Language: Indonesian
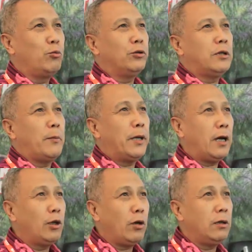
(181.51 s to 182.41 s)
rumput,
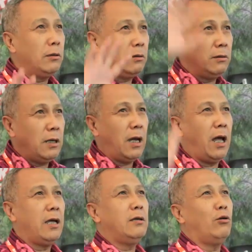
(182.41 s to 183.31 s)
tapi itu kan yang
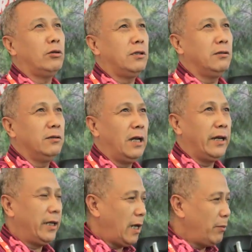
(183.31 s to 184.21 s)
high cost itu. Nah
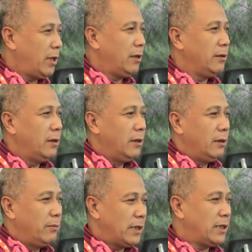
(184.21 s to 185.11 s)
ini kami
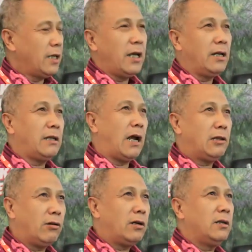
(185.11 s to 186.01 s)
basicnya dari
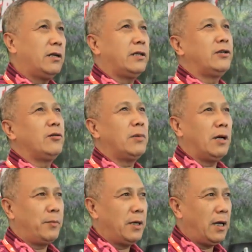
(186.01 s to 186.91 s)
traktor kita
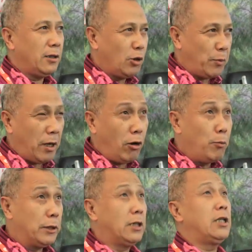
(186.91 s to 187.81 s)
coba apa yang supaya
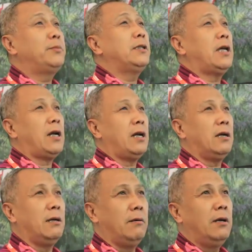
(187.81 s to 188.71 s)
kompetitif
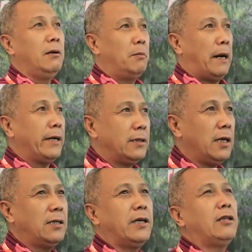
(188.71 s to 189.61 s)
secara
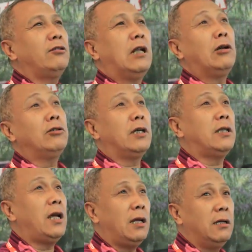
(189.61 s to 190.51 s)
price-nya sehingga total cost
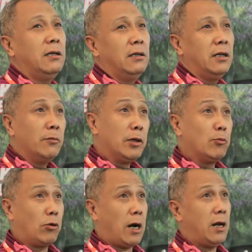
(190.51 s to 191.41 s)
kita lebih
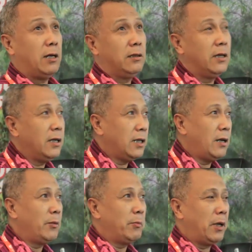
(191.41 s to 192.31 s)
murah. Jadi
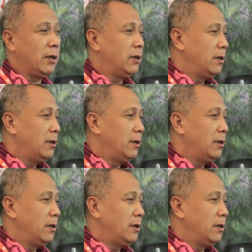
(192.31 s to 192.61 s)
kita memang